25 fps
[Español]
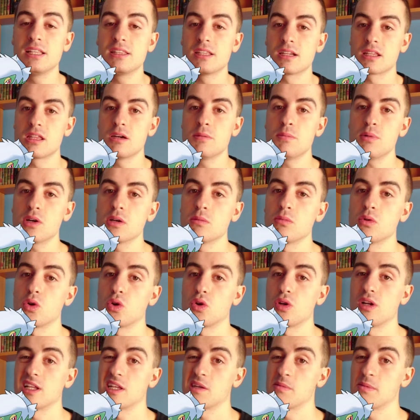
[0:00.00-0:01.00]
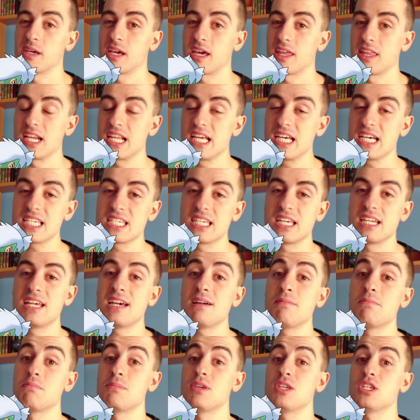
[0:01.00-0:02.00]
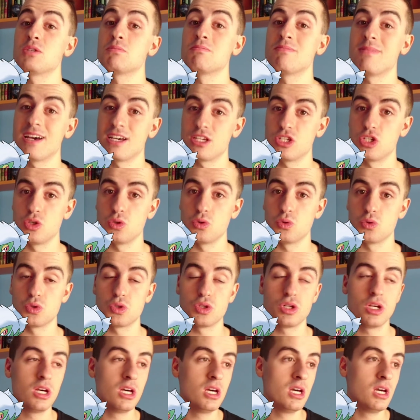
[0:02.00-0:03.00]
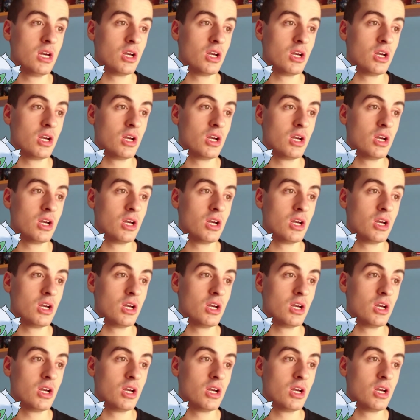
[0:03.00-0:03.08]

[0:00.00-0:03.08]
y el tercer Pokémon con el que me quedaría sería Miss Magius.